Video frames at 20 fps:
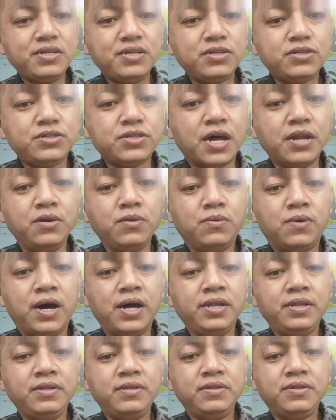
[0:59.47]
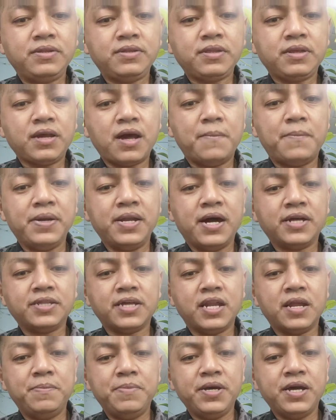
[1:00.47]
San Juan,
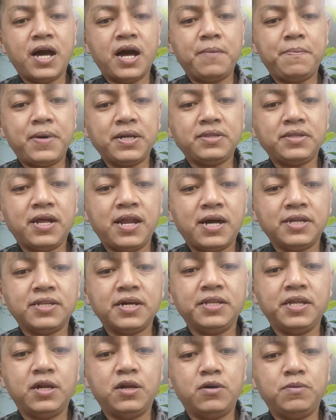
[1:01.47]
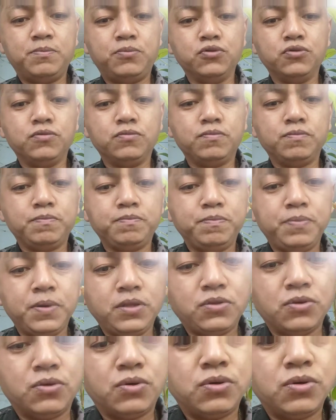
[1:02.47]
Kabanata 14, talata
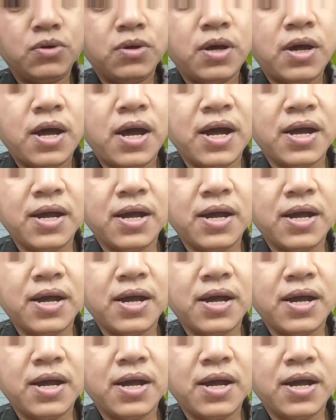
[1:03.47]
27